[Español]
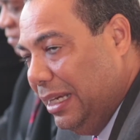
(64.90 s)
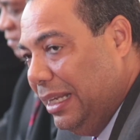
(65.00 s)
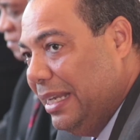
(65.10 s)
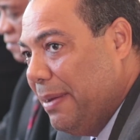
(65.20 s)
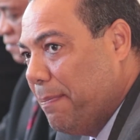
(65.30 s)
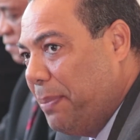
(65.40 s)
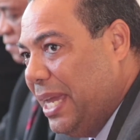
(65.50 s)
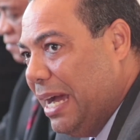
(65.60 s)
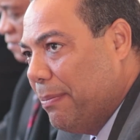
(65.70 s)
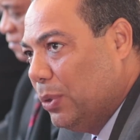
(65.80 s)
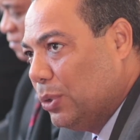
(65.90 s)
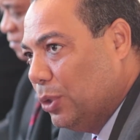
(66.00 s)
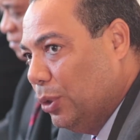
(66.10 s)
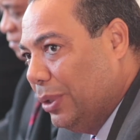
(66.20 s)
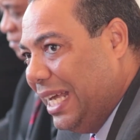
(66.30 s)

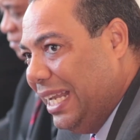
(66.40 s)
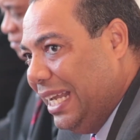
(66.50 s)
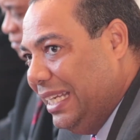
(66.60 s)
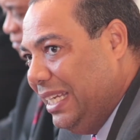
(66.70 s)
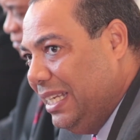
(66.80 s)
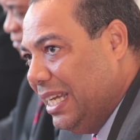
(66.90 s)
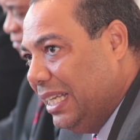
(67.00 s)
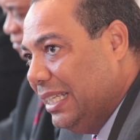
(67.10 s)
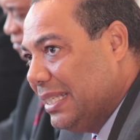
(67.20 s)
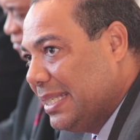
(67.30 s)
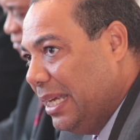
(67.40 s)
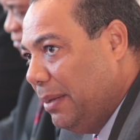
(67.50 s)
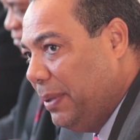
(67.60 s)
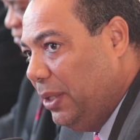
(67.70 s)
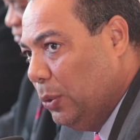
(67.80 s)
limpiamos toda la línea de
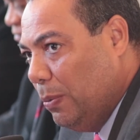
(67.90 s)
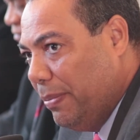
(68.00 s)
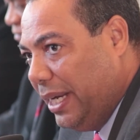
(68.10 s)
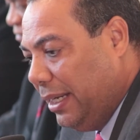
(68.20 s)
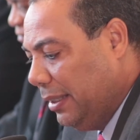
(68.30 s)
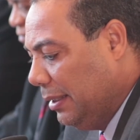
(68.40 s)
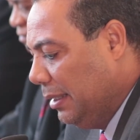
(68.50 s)
servidumbre